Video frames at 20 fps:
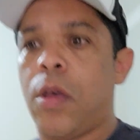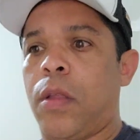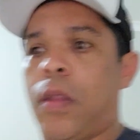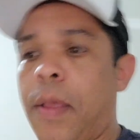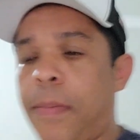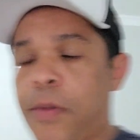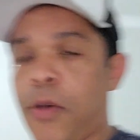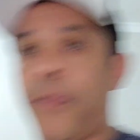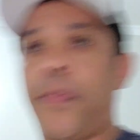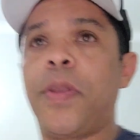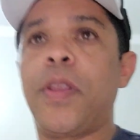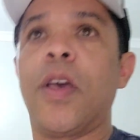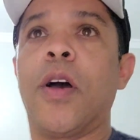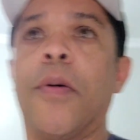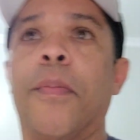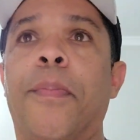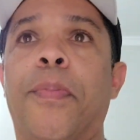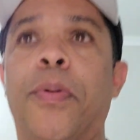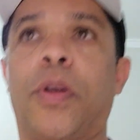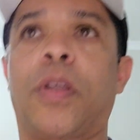Na minha
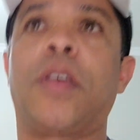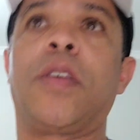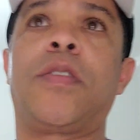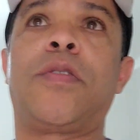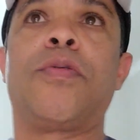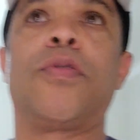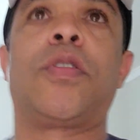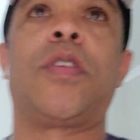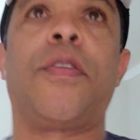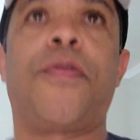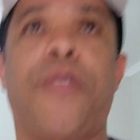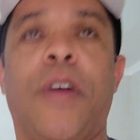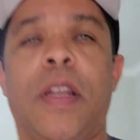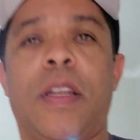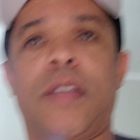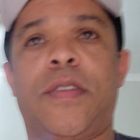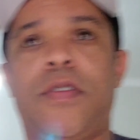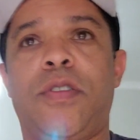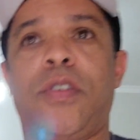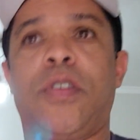opinião, porque se você
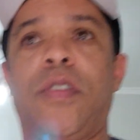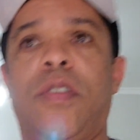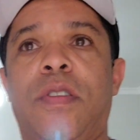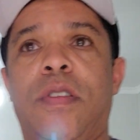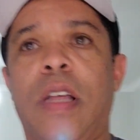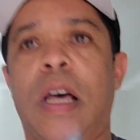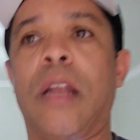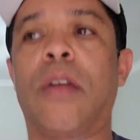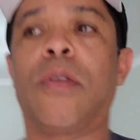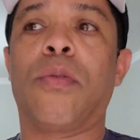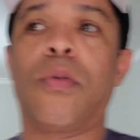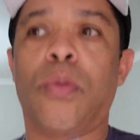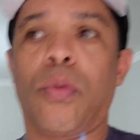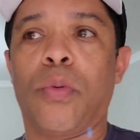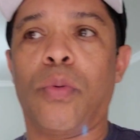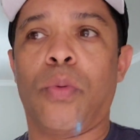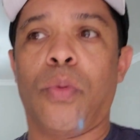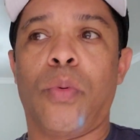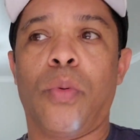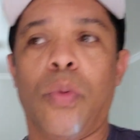fala assim, instala
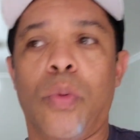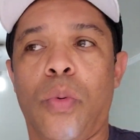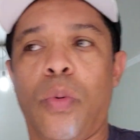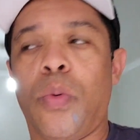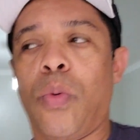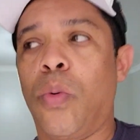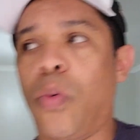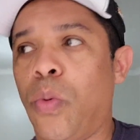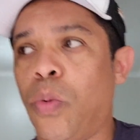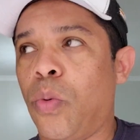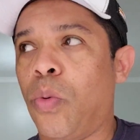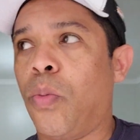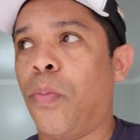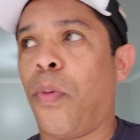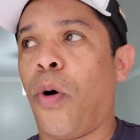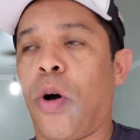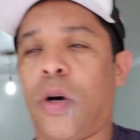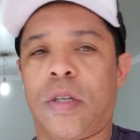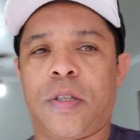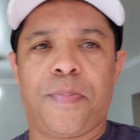o,
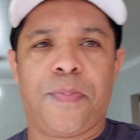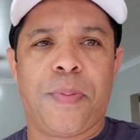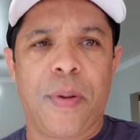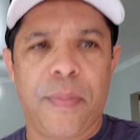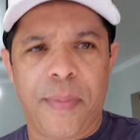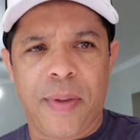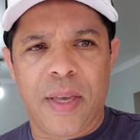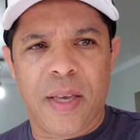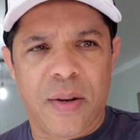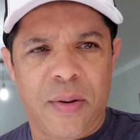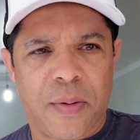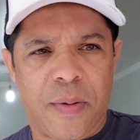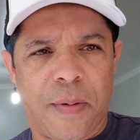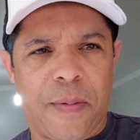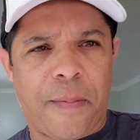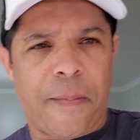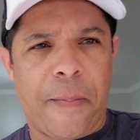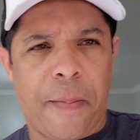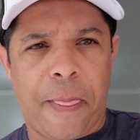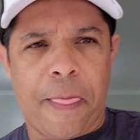box primeiro,
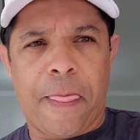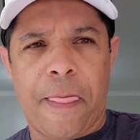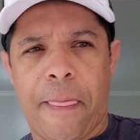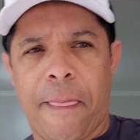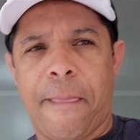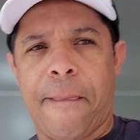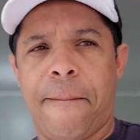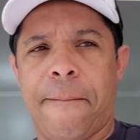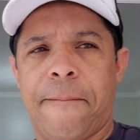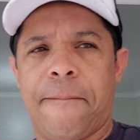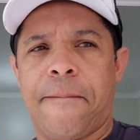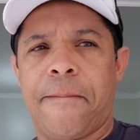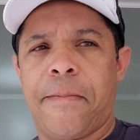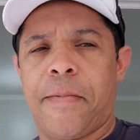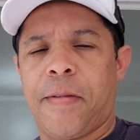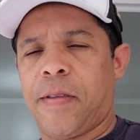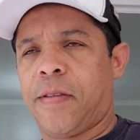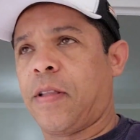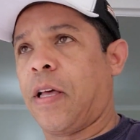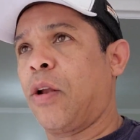
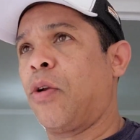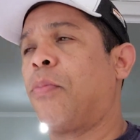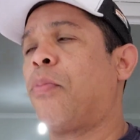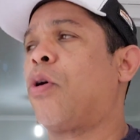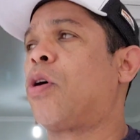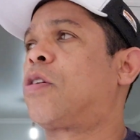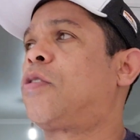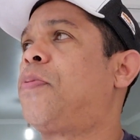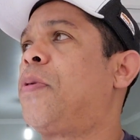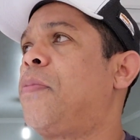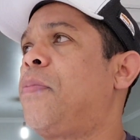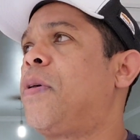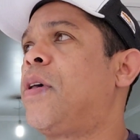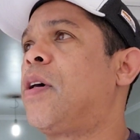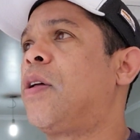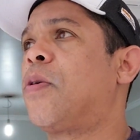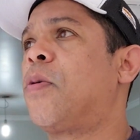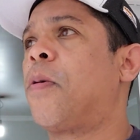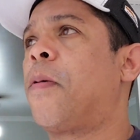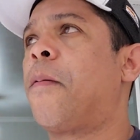instala o box
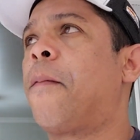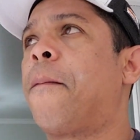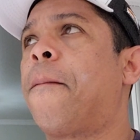primeiro,